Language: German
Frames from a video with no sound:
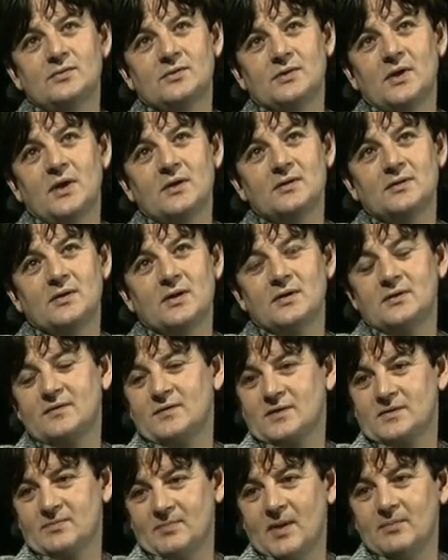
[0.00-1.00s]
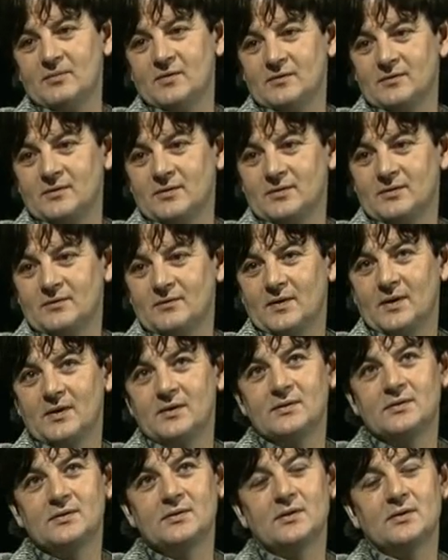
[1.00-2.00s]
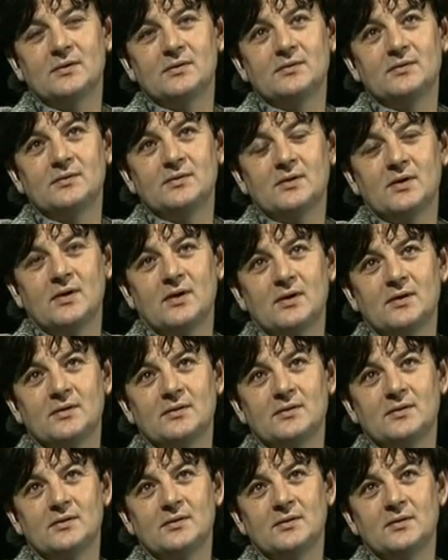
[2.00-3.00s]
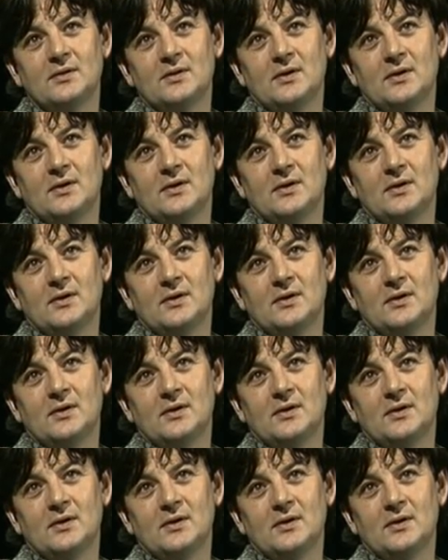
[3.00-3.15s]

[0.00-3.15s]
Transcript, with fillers: ich hatte da etwas Bammel von, weil ich ja nicht gerade